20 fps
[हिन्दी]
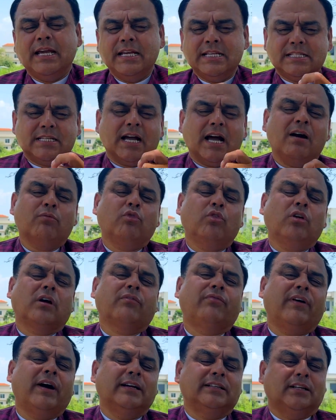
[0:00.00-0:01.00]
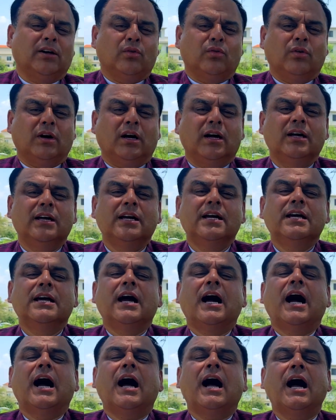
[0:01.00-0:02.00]
इसका आपको फ़ायदा होगा
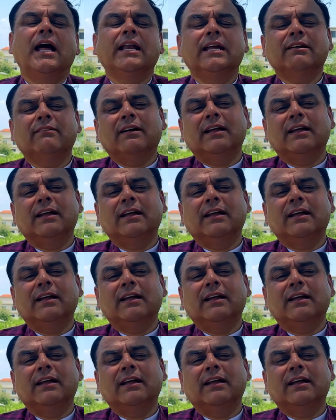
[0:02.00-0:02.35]
आने